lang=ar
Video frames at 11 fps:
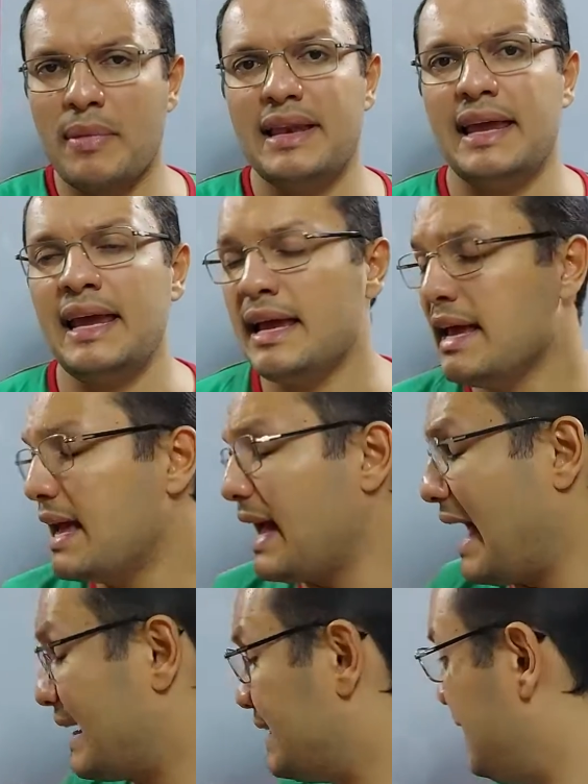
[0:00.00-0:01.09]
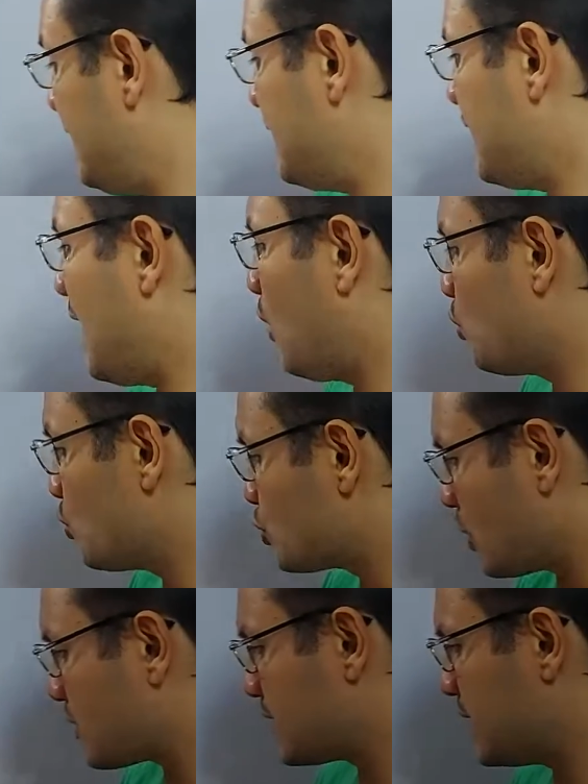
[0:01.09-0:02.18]
بين ايه حاجتين او
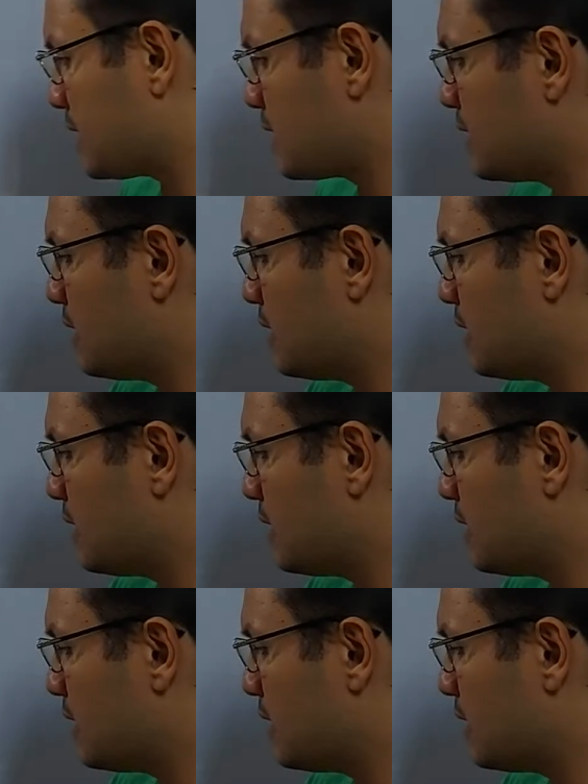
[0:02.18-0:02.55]
شخصين